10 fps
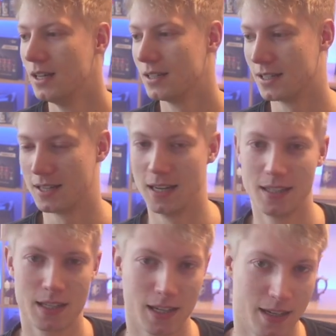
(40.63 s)
Das
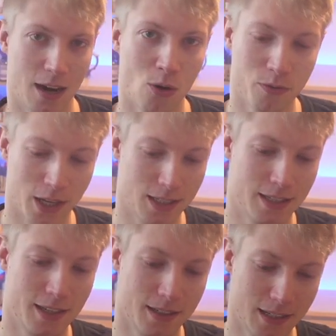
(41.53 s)
heißt, darauf kann
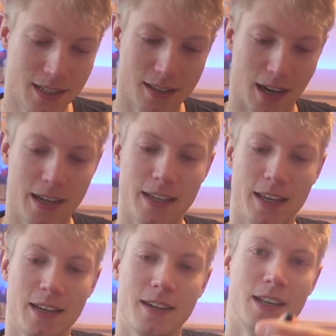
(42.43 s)
ich nicht
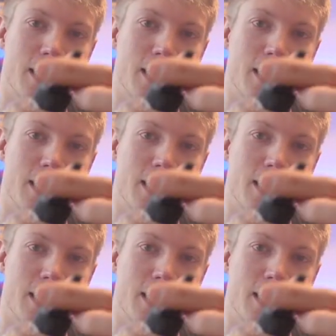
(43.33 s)
eingehen.